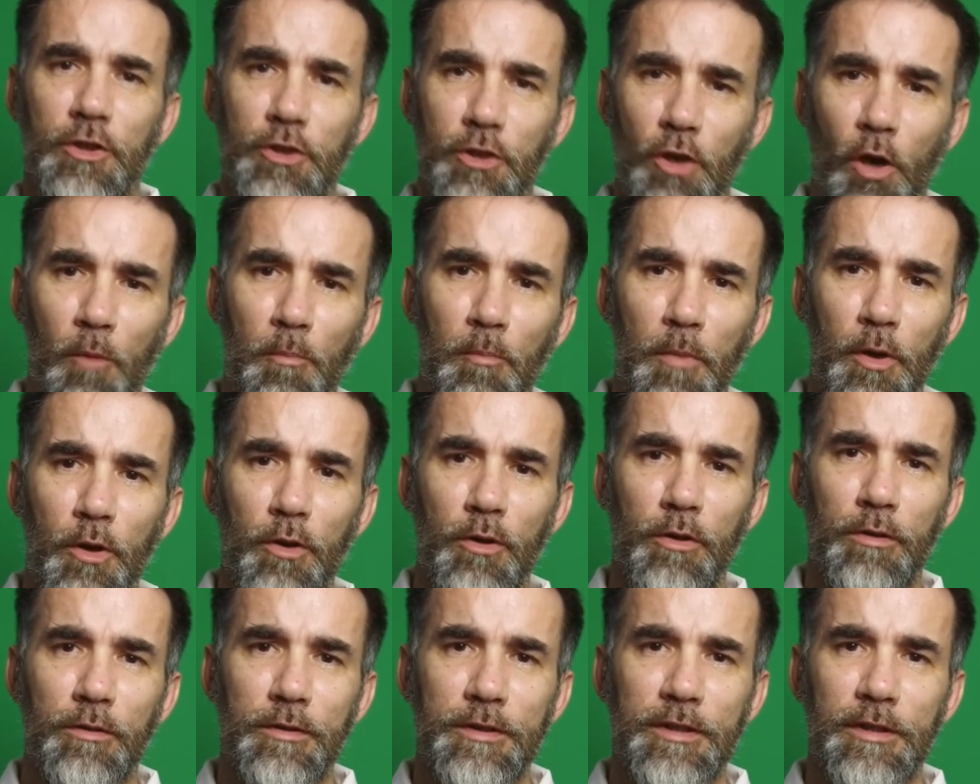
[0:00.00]

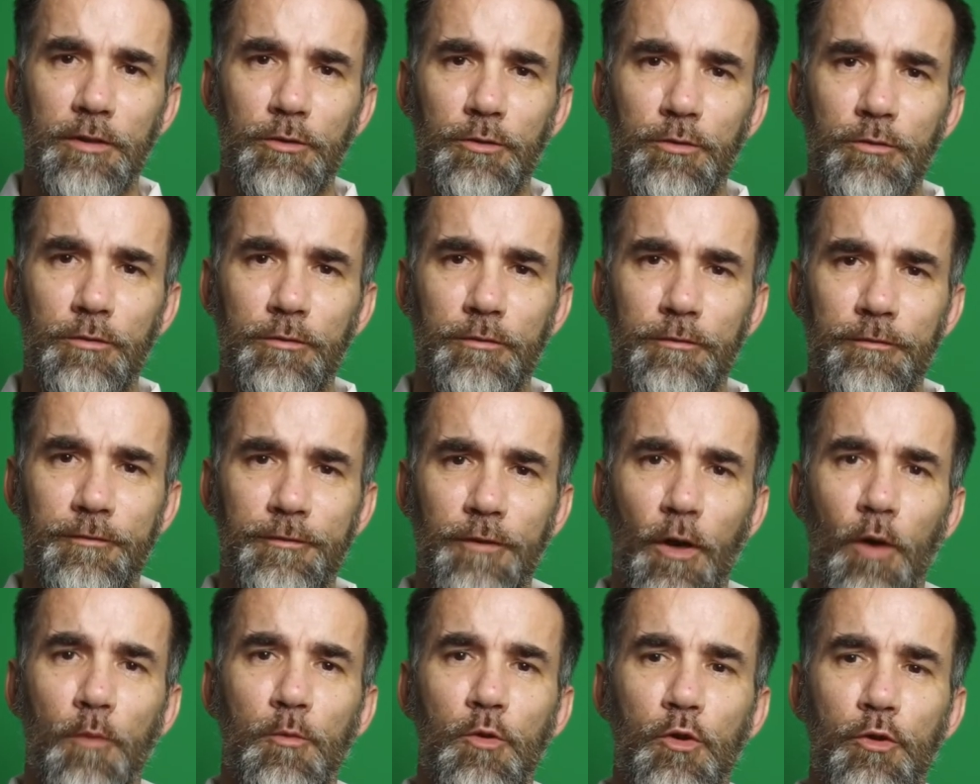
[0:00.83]
Scramble, c'est une
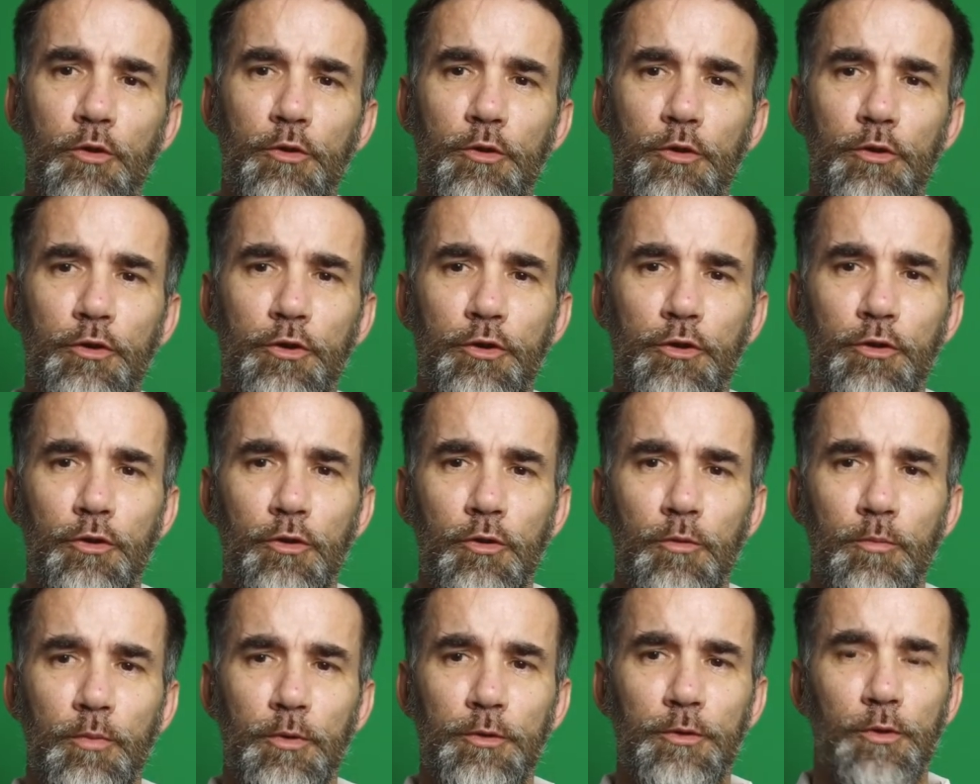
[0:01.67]
formule de
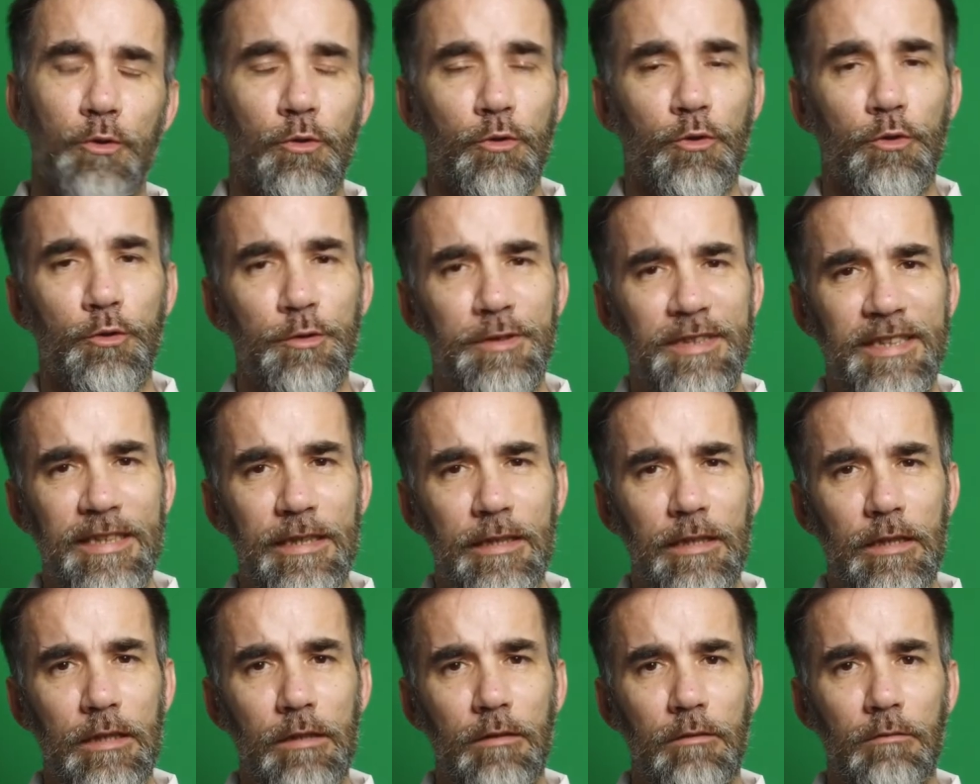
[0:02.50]
jeu plutôt
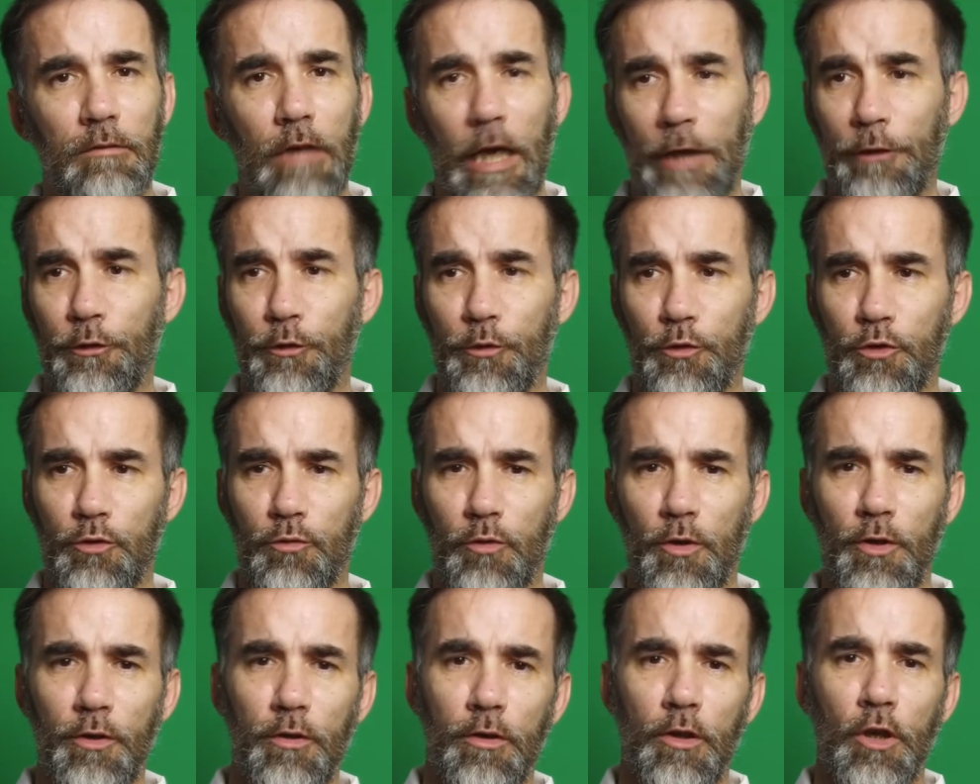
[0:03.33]
ludique à deux
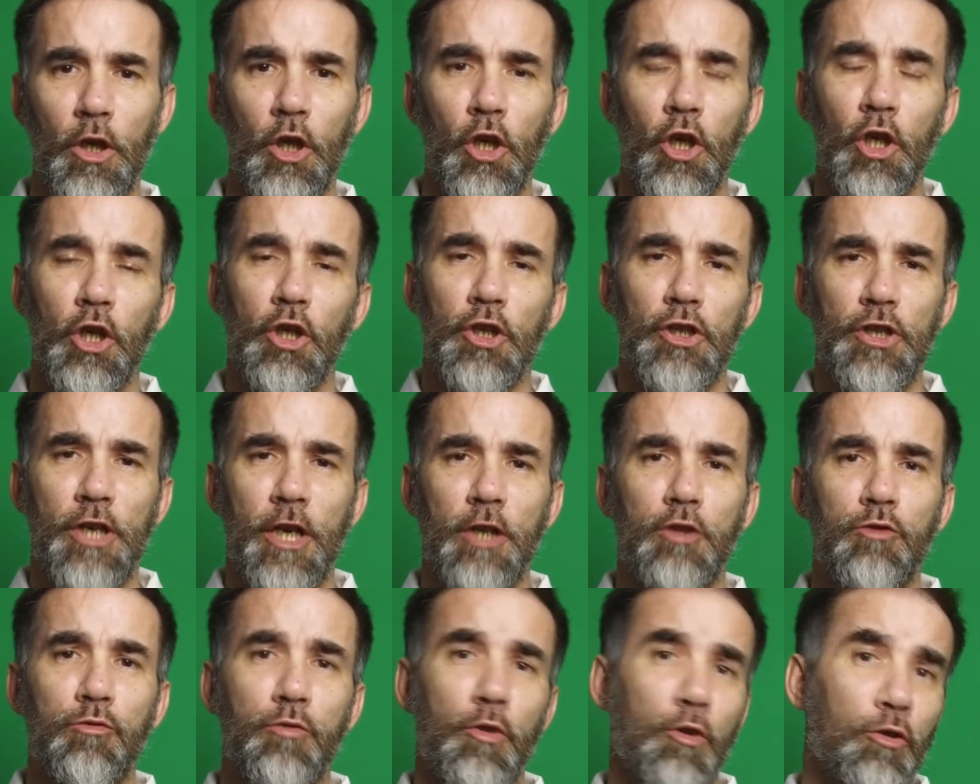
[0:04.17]
joueurs.
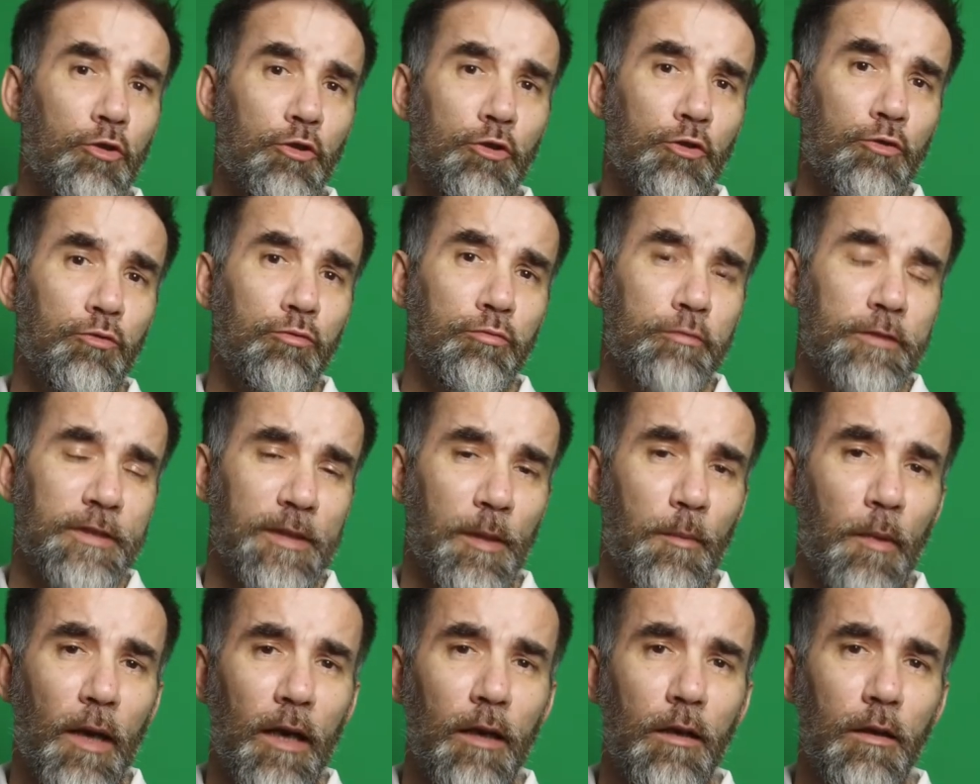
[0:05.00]
Chaque joueur joue
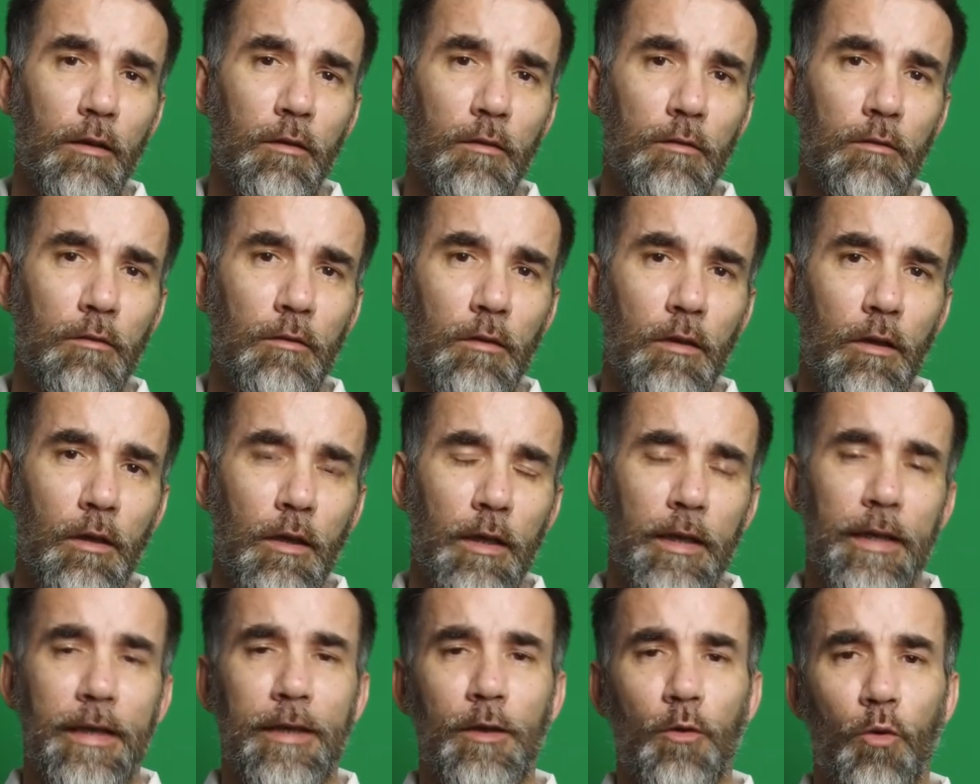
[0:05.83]
sa balle
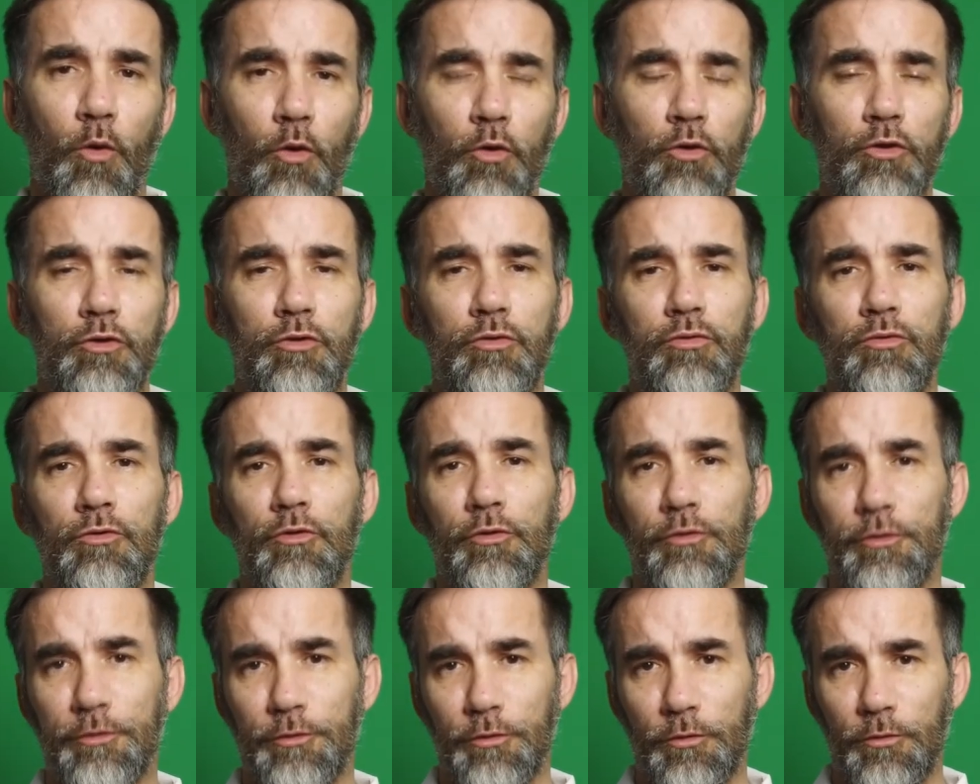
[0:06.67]
et on rejoue
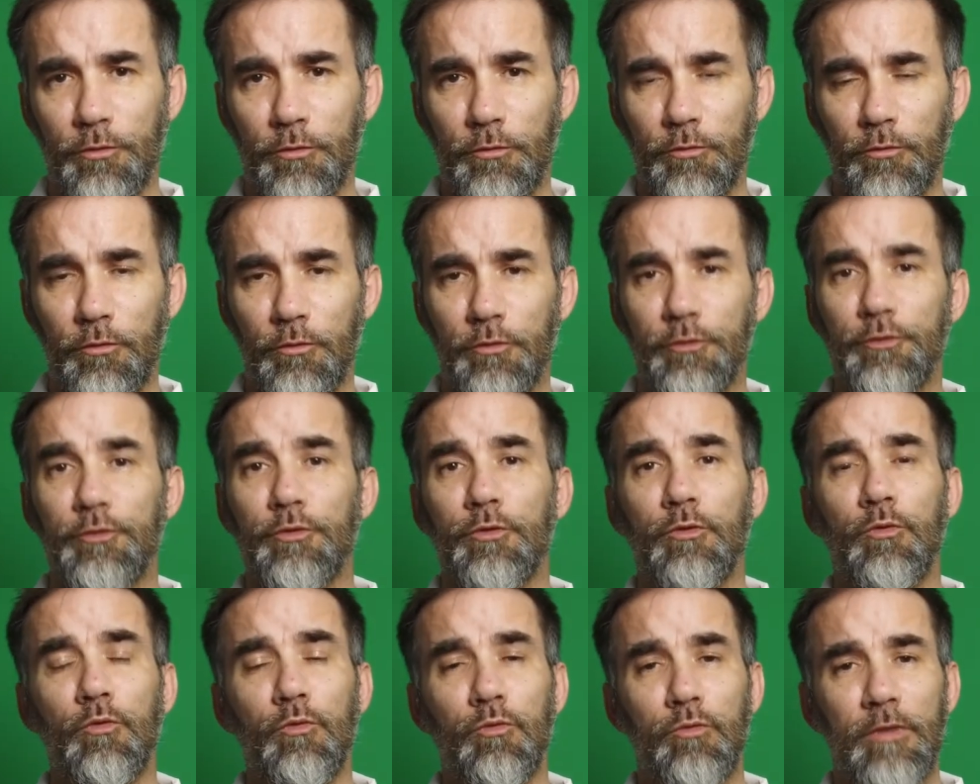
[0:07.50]
le, le
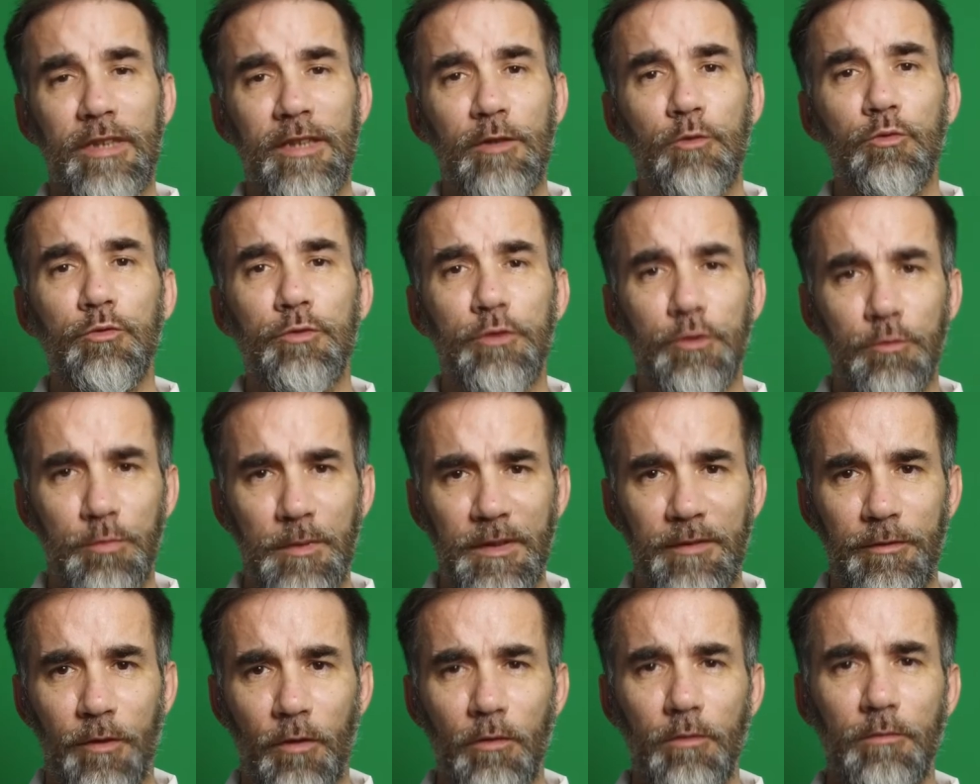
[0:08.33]
second ou les coups
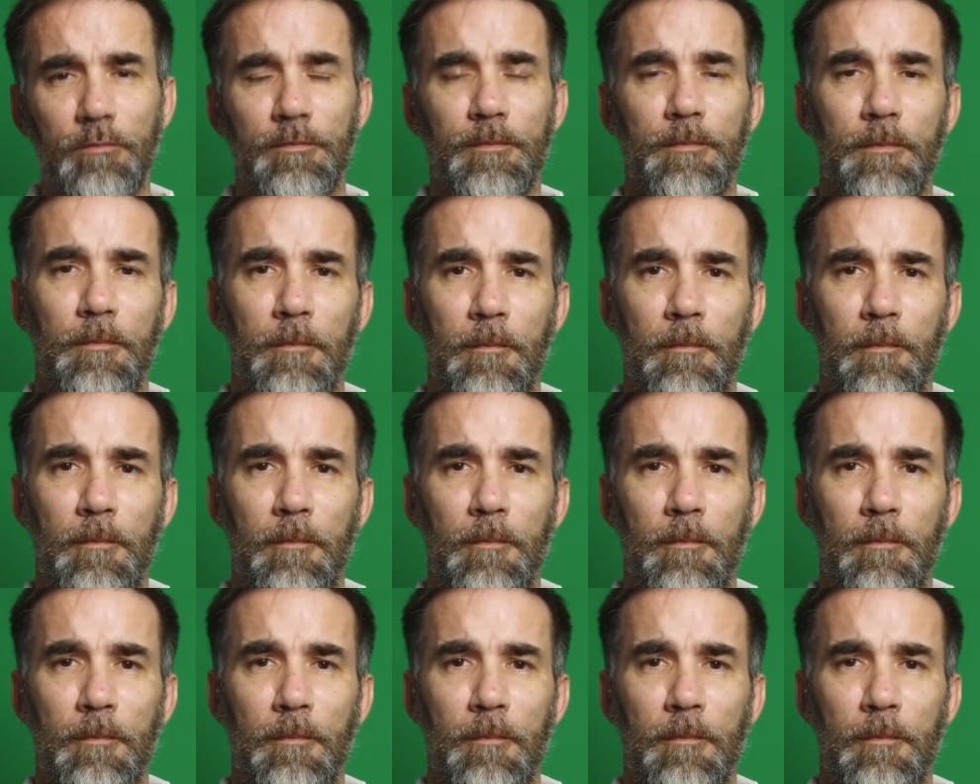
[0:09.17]
suivants